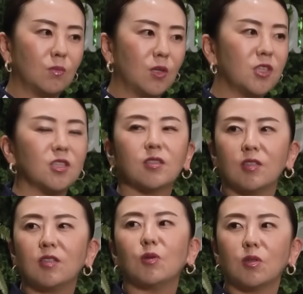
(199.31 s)
真似しな
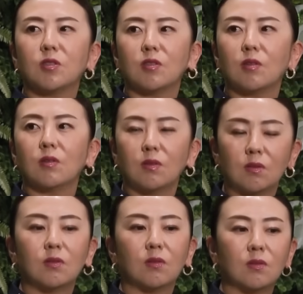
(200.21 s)
さいって言われ
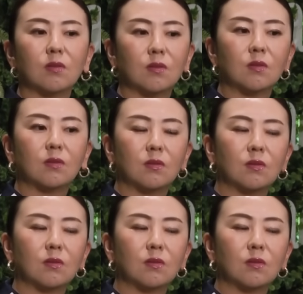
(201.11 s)
て